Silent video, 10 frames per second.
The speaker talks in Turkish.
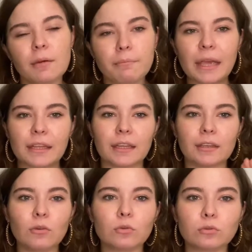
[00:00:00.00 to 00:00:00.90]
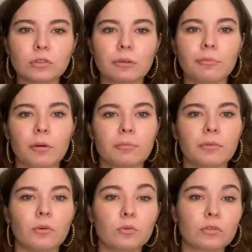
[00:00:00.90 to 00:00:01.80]
beyinlerinde oturtamıyor,
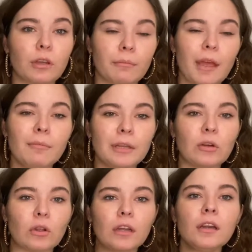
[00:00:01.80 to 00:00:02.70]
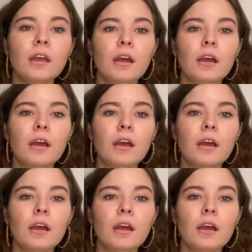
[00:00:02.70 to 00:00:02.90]
oturtamayabiliyorlar.